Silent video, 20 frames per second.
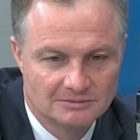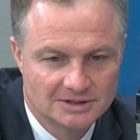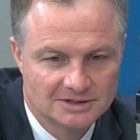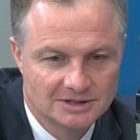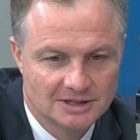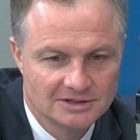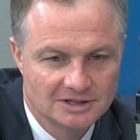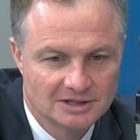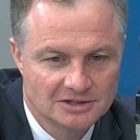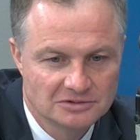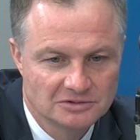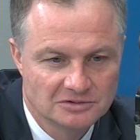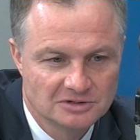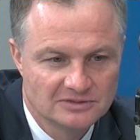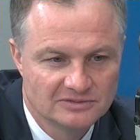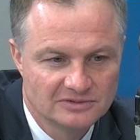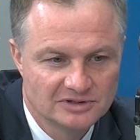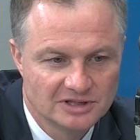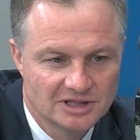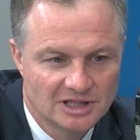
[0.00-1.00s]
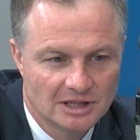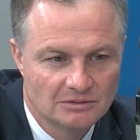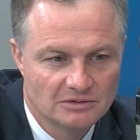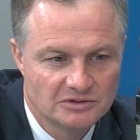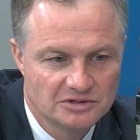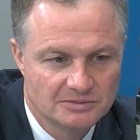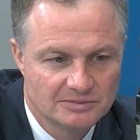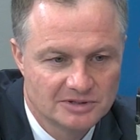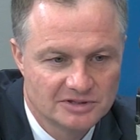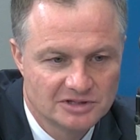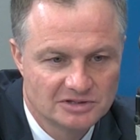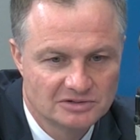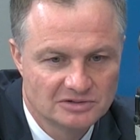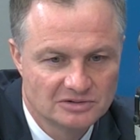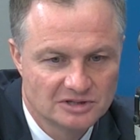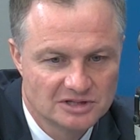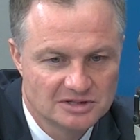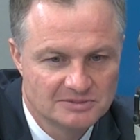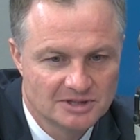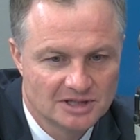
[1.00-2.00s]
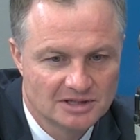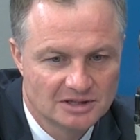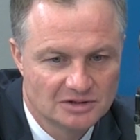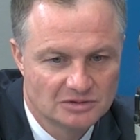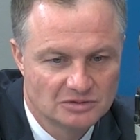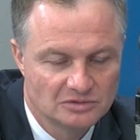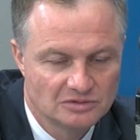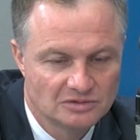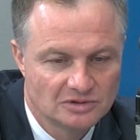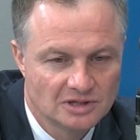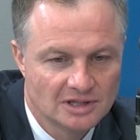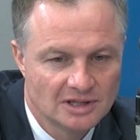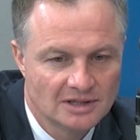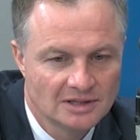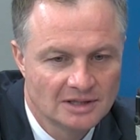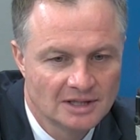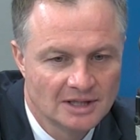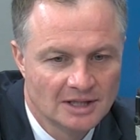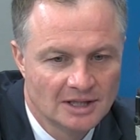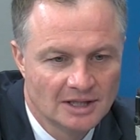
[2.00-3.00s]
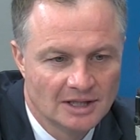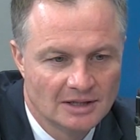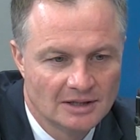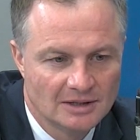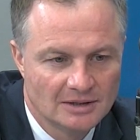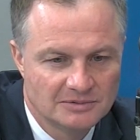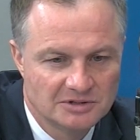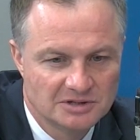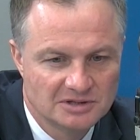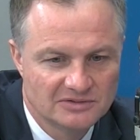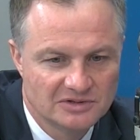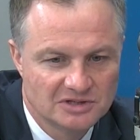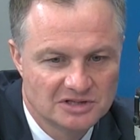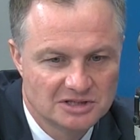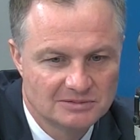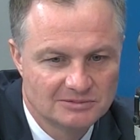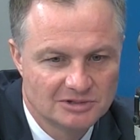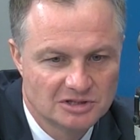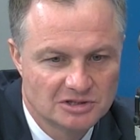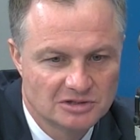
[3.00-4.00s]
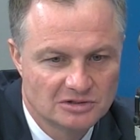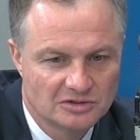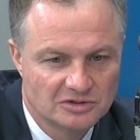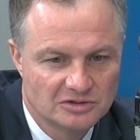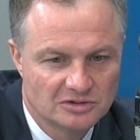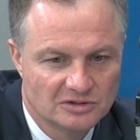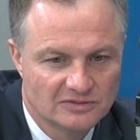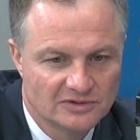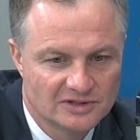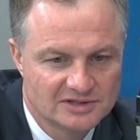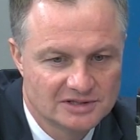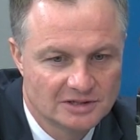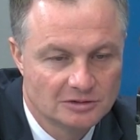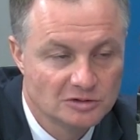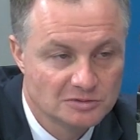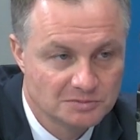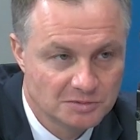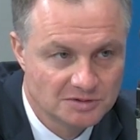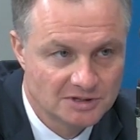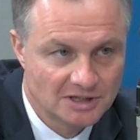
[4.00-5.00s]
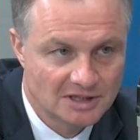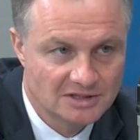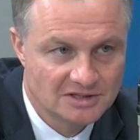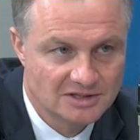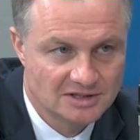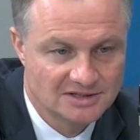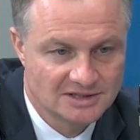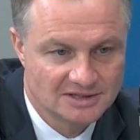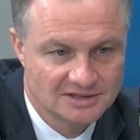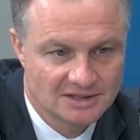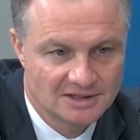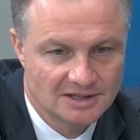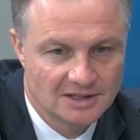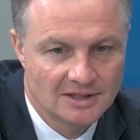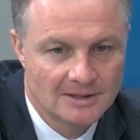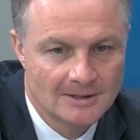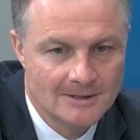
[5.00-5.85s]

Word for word: badania, z których wynikało, że będzie to niezmiernie trudne, przede wszystkim jeśli chodzi o kwestie gospodarcze, etc.